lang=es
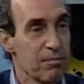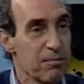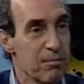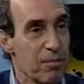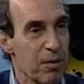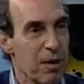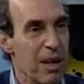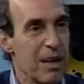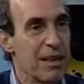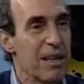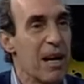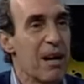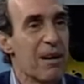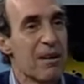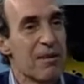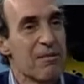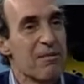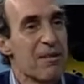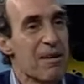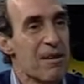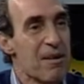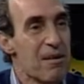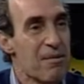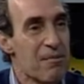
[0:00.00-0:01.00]
por están
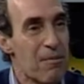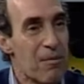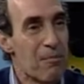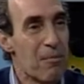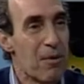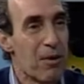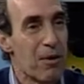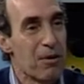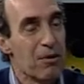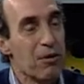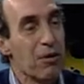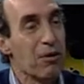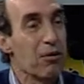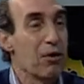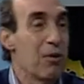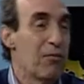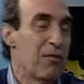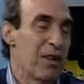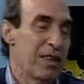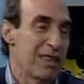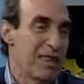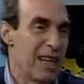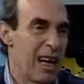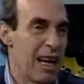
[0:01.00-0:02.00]
un poco, no
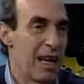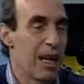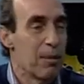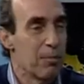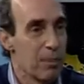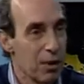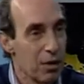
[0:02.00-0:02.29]
desfasadas,